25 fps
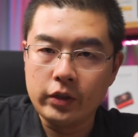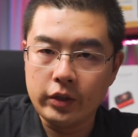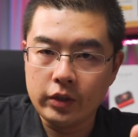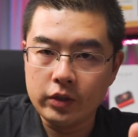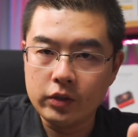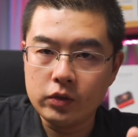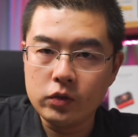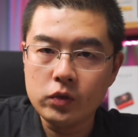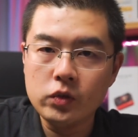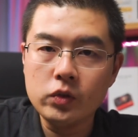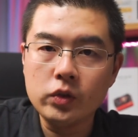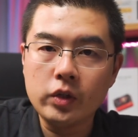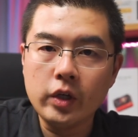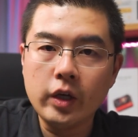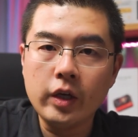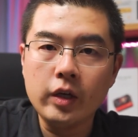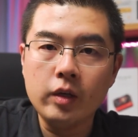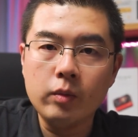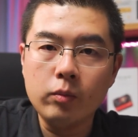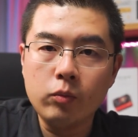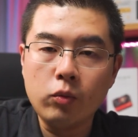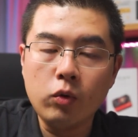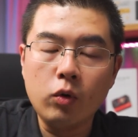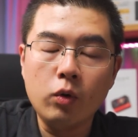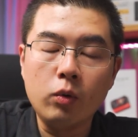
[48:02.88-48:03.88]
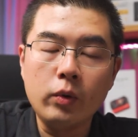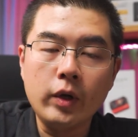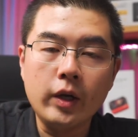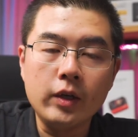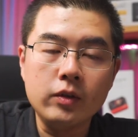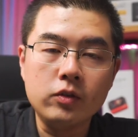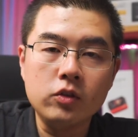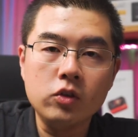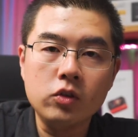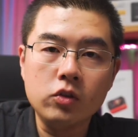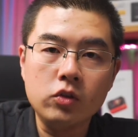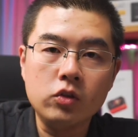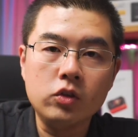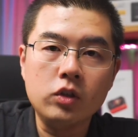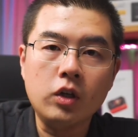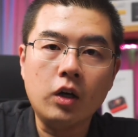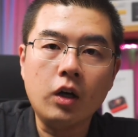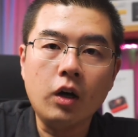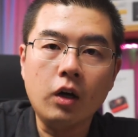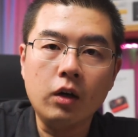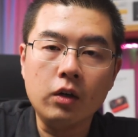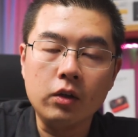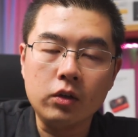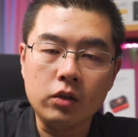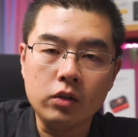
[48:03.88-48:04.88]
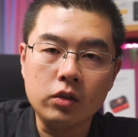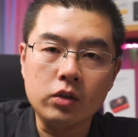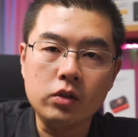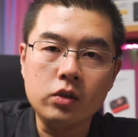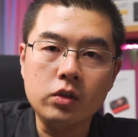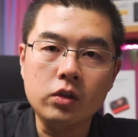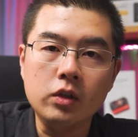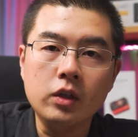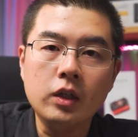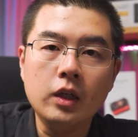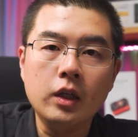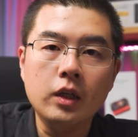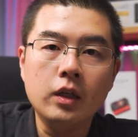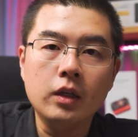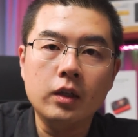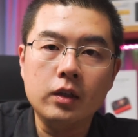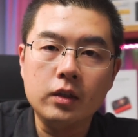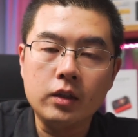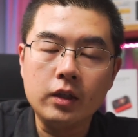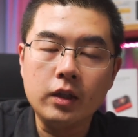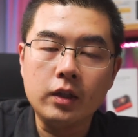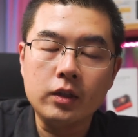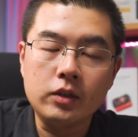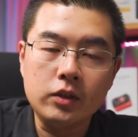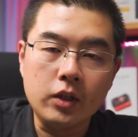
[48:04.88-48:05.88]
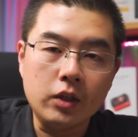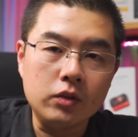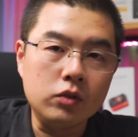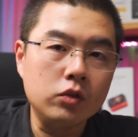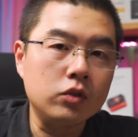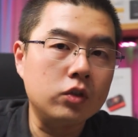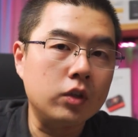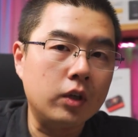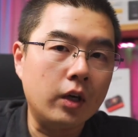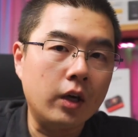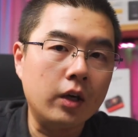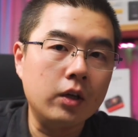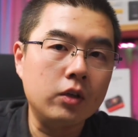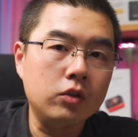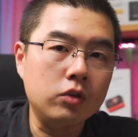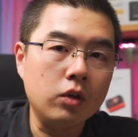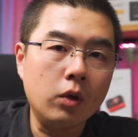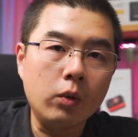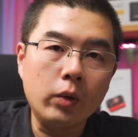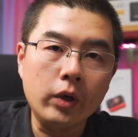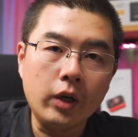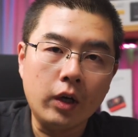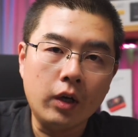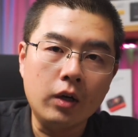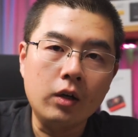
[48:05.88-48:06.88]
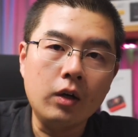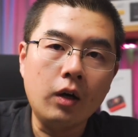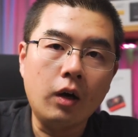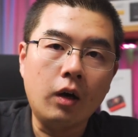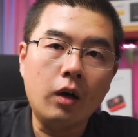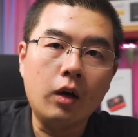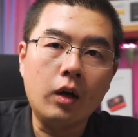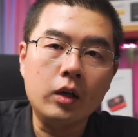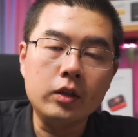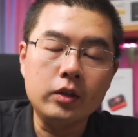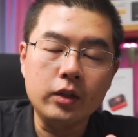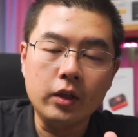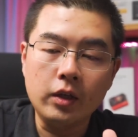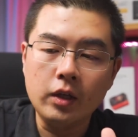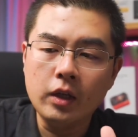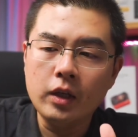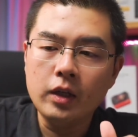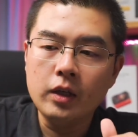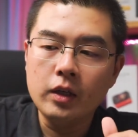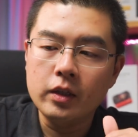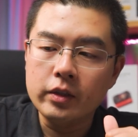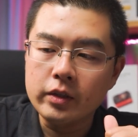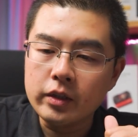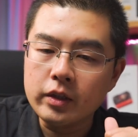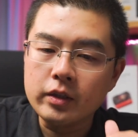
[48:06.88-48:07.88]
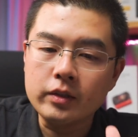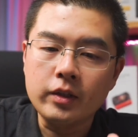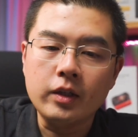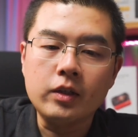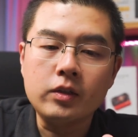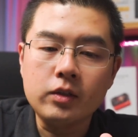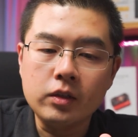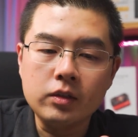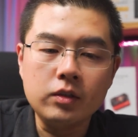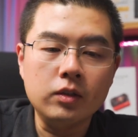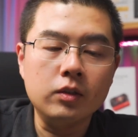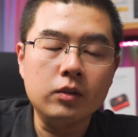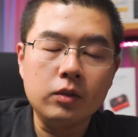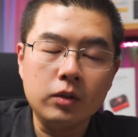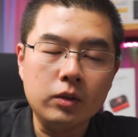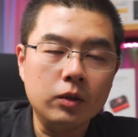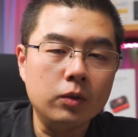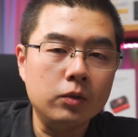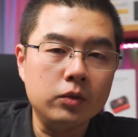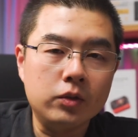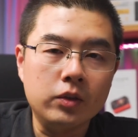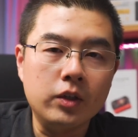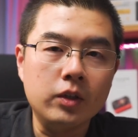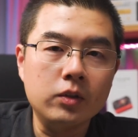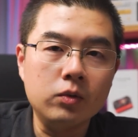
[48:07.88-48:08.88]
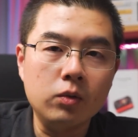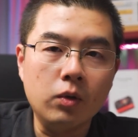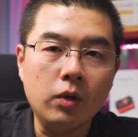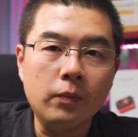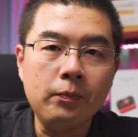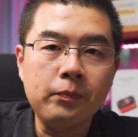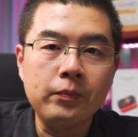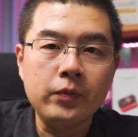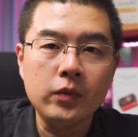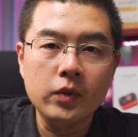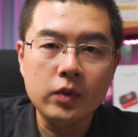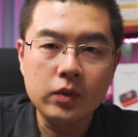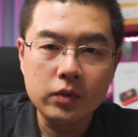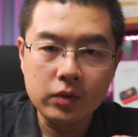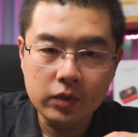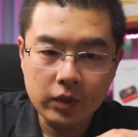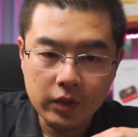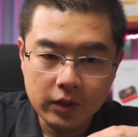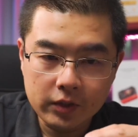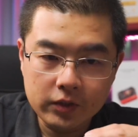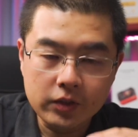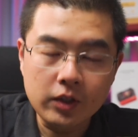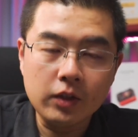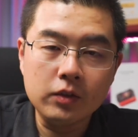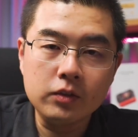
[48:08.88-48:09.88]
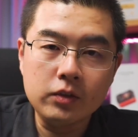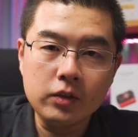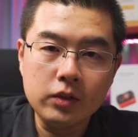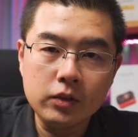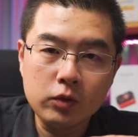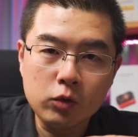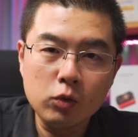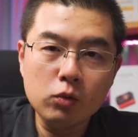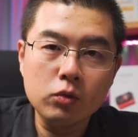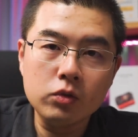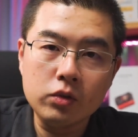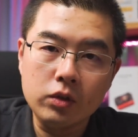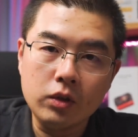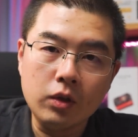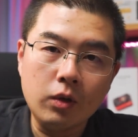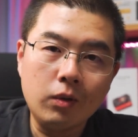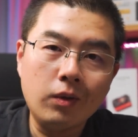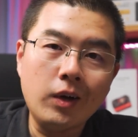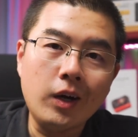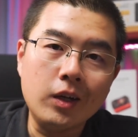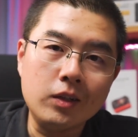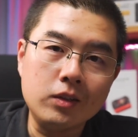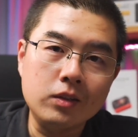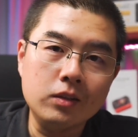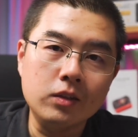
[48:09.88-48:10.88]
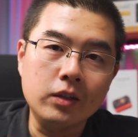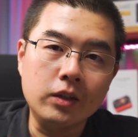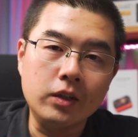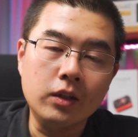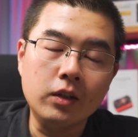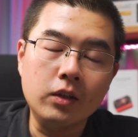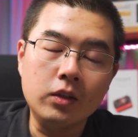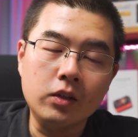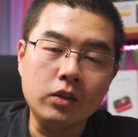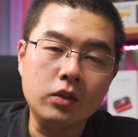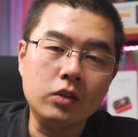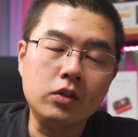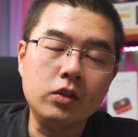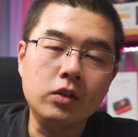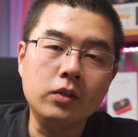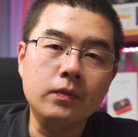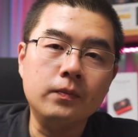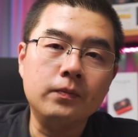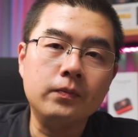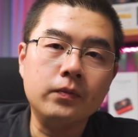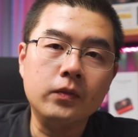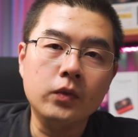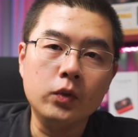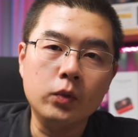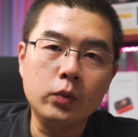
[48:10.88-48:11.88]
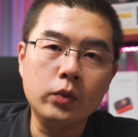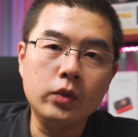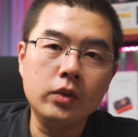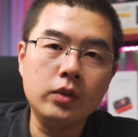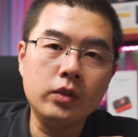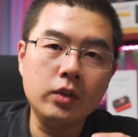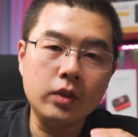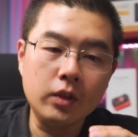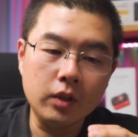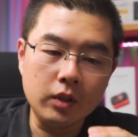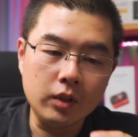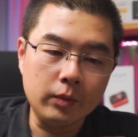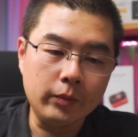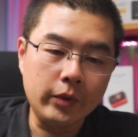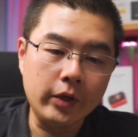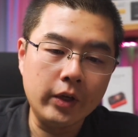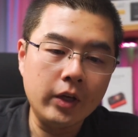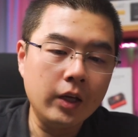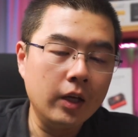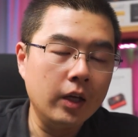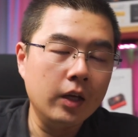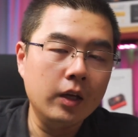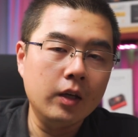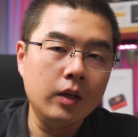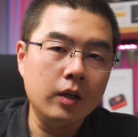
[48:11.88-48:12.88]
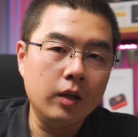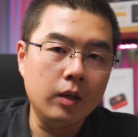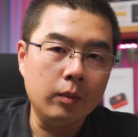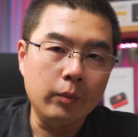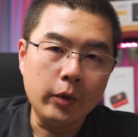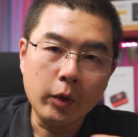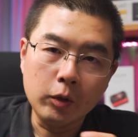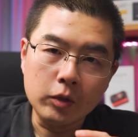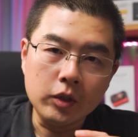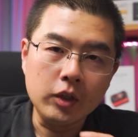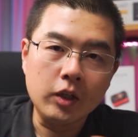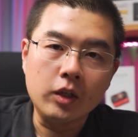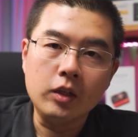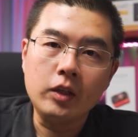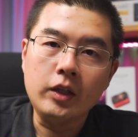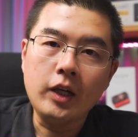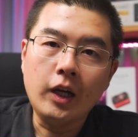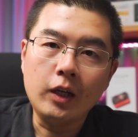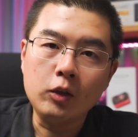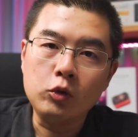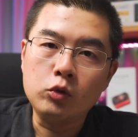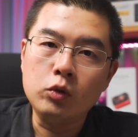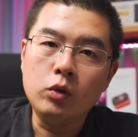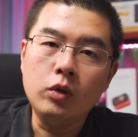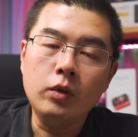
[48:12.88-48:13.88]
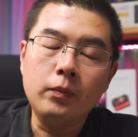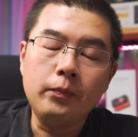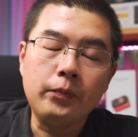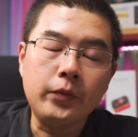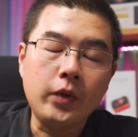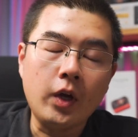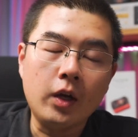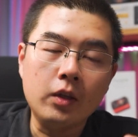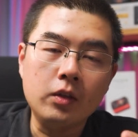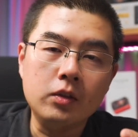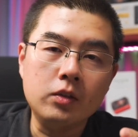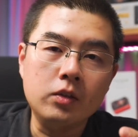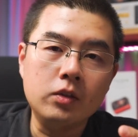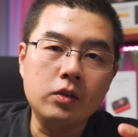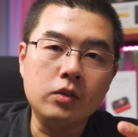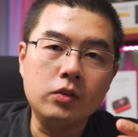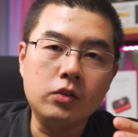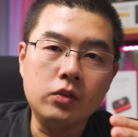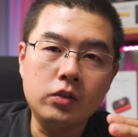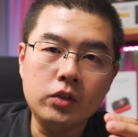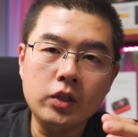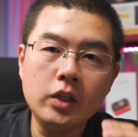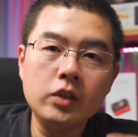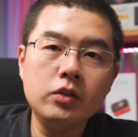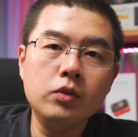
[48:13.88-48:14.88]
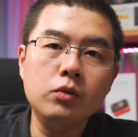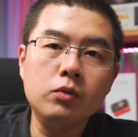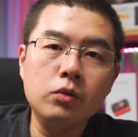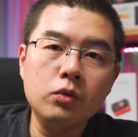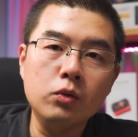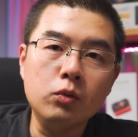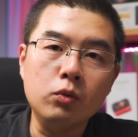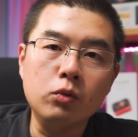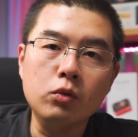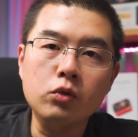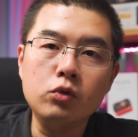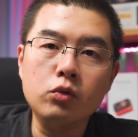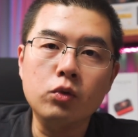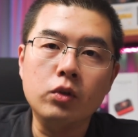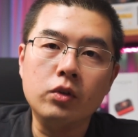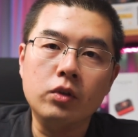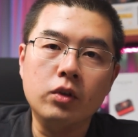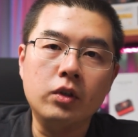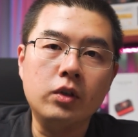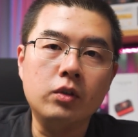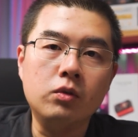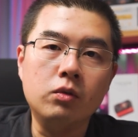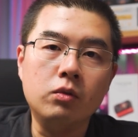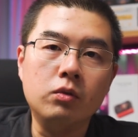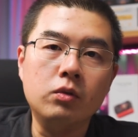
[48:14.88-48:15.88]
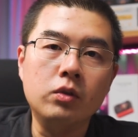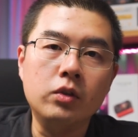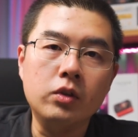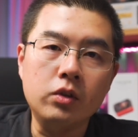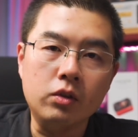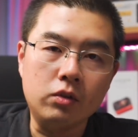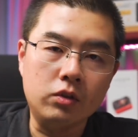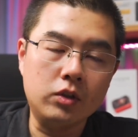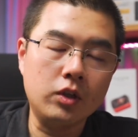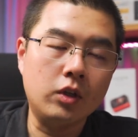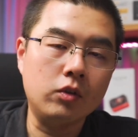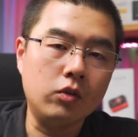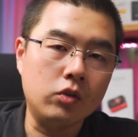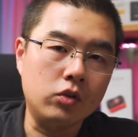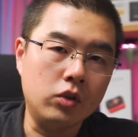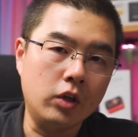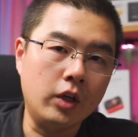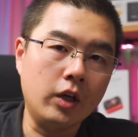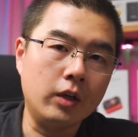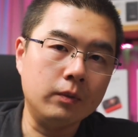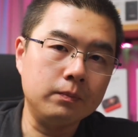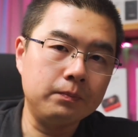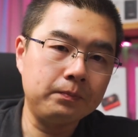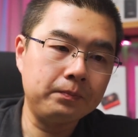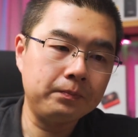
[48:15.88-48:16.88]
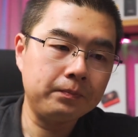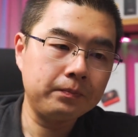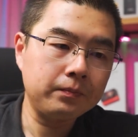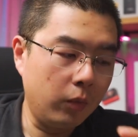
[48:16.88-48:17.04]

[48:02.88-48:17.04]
这个 4K ProRes 422的格式，这个剪辑起来效果也很好，而且这个才真正能够解锁这个相机终极画质的一个格式，因为这个里面没有任何的压缩，它的是接近于无损的一种影像的质量。